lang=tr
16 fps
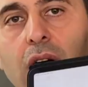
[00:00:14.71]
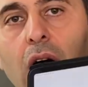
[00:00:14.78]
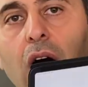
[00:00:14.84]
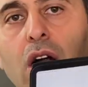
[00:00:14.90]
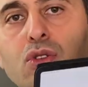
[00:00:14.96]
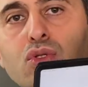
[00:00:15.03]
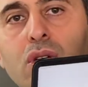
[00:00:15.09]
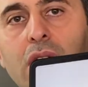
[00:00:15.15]

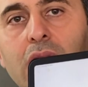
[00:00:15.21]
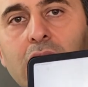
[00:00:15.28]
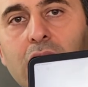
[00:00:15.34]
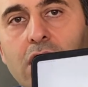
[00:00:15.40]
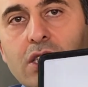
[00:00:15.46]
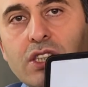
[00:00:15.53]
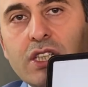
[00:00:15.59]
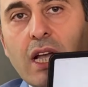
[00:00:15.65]
Arzu
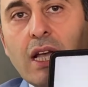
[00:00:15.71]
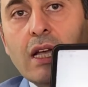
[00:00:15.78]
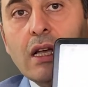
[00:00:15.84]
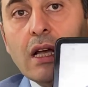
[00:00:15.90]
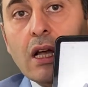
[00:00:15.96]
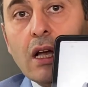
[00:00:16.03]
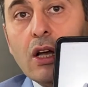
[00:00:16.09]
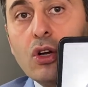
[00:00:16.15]
ettiğin şey
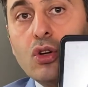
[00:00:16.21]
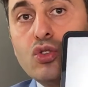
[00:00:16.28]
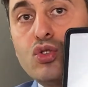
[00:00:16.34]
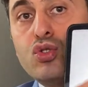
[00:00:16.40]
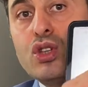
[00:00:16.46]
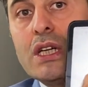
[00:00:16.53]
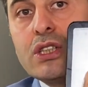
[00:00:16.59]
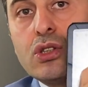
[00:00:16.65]

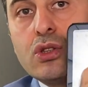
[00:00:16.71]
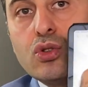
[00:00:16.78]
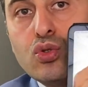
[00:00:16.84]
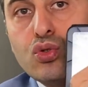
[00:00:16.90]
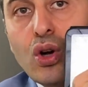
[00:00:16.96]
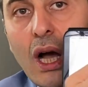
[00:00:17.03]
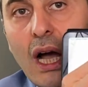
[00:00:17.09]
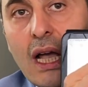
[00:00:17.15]
şurası,
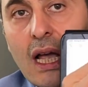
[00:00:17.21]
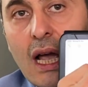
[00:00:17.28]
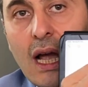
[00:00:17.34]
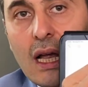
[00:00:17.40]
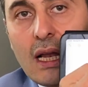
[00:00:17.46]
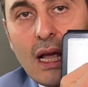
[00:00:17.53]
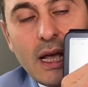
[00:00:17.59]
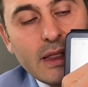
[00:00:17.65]
şu
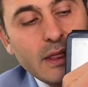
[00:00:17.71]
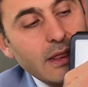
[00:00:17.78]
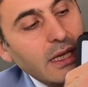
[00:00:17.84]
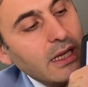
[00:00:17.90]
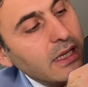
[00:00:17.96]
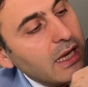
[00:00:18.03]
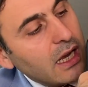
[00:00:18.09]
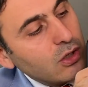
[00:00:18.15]
hayal
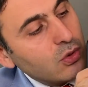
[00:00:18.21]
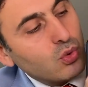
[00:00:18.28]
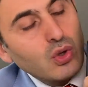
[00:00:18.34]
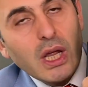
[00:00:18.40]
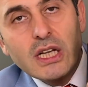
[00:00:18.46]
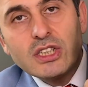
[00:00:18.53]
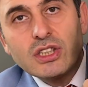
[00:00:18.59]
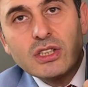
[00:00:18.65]
ettiğin yer
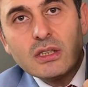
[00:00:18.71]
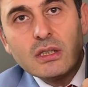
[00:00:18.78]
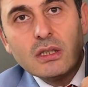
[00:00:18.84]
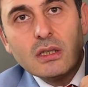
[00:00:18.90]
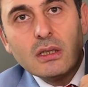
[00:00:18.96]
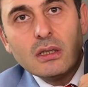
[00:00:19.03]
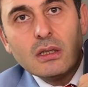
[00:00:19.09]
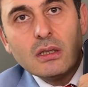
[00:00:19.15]
güneş.
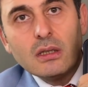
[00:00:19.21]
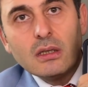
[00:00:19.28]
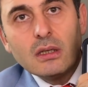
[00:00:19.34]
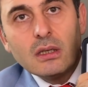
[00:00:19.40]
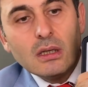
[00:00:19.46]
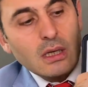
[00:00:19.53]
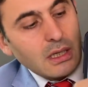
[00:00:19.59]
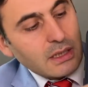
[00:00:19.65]

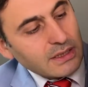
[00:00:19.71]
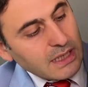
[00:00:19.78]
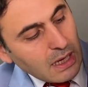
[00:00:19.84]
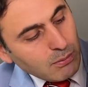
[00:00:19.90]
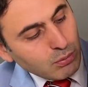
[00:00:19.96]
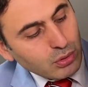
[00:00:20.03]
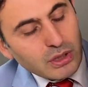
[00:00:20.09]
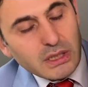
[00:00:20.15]

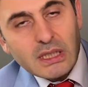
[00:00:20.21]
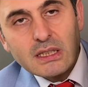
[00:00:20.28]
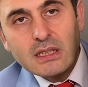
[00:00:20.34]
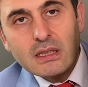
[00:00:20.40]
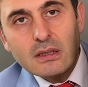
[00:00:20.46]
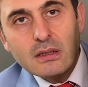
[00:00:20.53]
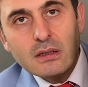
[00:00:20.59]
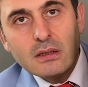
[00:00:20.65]
Sen
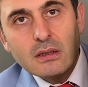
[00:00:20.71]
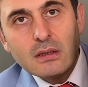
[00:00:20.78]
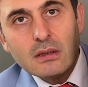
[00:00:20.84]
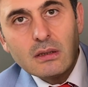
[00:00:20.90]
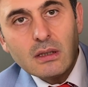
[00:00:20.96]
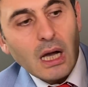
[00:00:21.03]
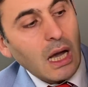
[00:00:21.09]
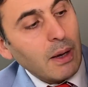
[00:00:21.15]
buradasın.
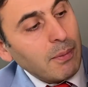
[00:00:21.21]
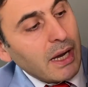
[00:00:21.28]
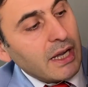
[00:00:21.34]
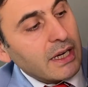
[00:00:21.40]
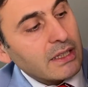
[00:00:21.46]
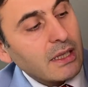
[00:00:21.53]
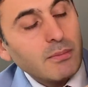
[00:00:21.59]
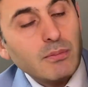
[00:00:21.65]
Ama
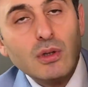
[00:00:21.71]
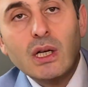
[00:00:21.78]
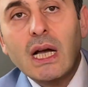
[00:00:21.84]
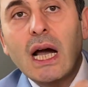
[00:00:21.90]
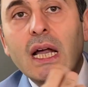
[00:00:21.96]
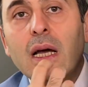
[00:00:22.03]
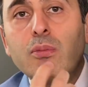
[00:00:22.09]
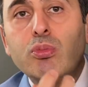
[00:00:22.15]
arada bir
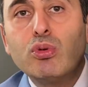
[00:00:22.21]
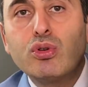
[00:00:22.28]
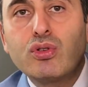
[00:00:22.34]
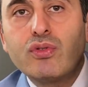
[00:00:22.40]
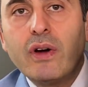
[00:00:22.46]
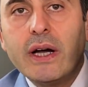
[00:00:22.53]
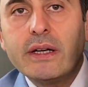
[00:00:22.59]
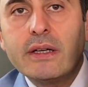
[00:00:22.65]
kara
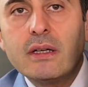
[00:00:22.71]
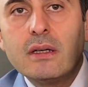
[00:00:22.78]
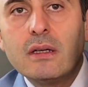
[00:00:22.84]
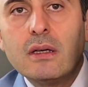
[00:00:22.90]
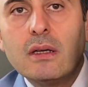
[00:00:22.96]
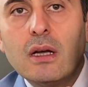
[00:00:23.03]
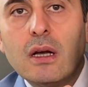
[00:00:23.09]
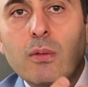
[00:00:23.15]
bulut var.
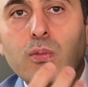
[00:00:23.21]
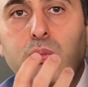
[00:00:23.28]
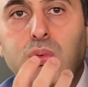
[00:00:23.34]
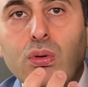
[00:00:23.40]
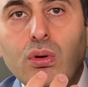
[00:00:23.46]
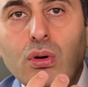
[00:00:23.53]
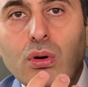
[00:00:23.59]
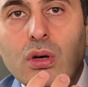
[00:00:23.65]

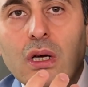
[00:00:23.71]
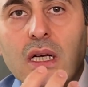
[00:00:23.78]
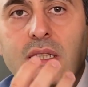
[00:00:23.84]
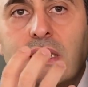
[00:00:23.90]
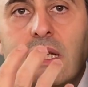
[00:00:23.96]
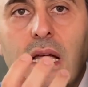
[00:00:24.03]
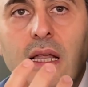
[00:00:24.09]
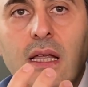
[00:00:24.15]
Bu
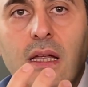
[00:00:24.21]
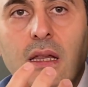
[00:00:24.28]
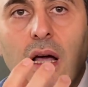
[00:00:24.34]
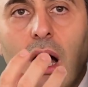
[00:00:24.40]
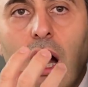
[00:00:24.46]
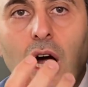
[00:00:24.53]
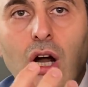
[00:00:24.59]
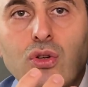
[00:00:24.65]
senin
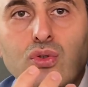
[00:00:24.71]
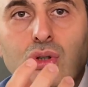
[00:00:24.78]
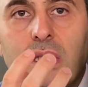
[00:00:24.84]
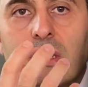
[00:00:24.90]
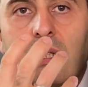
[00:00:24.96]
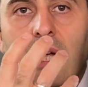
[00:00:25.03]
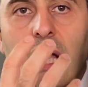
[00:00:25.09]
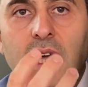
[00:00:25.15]

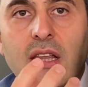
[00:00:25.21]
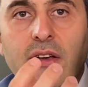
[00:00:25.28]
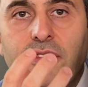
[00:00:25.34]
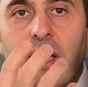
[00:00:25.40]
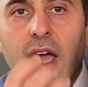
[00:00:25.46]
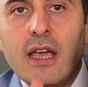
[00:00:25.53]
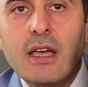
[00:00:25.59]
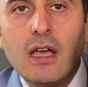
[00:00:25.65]
arzuladığın hedefi
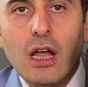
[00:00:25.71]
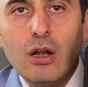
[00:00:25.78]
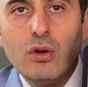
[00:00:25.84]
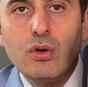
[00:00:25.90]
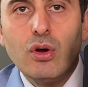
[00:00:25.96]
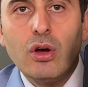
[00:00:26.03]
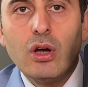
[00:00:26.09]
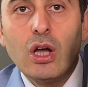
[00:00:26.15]

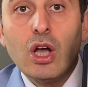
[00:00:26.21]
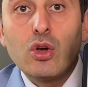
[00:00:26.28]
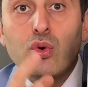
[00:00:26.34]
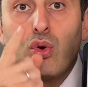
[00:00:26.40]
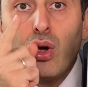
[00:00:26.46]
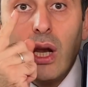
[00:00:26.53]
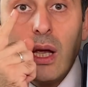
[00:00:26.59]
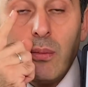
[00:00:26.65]
engelliyor.
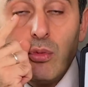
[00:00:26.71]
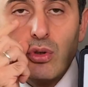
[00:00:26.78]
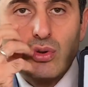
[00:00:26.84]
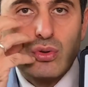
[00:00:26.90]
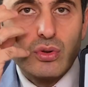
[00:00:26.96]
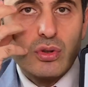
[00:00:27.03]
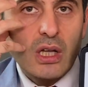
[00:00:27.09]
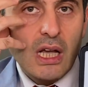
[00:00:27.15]

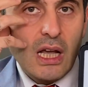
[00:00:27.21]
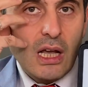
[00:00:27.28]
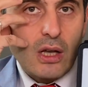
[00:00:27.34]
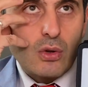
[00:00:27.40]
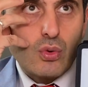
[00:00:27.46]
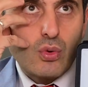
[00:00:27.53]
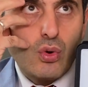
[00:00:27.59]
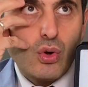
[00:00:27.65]
Göremiyorsun.
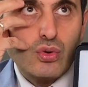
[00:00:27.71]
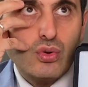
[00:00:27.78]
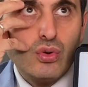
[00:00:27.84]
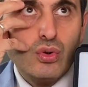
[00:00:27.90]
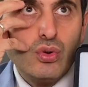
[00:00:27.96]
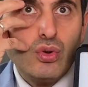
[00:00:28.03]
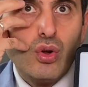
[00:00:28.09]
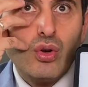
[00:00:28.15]

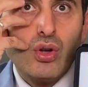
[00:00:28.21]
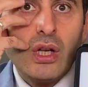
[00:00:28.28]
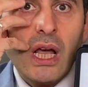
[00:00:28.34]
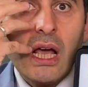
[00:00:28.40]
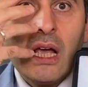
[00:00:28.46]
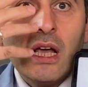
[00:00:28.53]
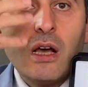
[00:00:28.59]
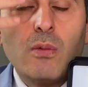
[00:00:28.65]
Gözünün
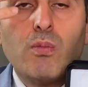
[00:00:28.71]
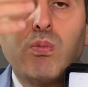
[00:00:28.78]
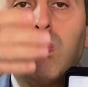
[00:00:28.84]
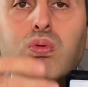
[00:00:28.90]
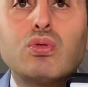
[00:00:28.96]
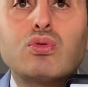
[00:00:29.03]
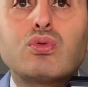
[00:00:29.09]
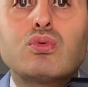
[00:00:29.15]
önüne
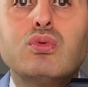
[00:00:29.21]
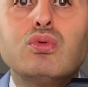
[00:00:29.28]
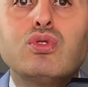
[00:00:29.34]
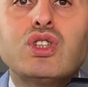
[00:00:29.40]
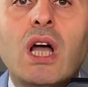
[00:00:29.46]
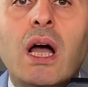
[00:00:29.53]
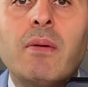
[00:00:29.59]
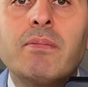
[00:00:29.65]
buzlu
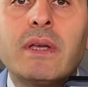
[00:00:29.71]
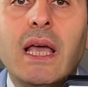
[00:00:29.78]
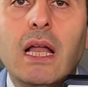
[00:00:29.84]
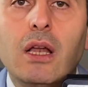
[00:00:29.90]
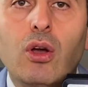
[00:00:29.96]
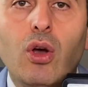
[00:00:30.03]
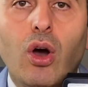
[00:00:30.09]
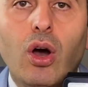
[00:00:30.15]
cam
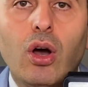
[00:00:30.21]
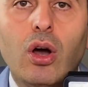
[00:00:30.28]
geliyor.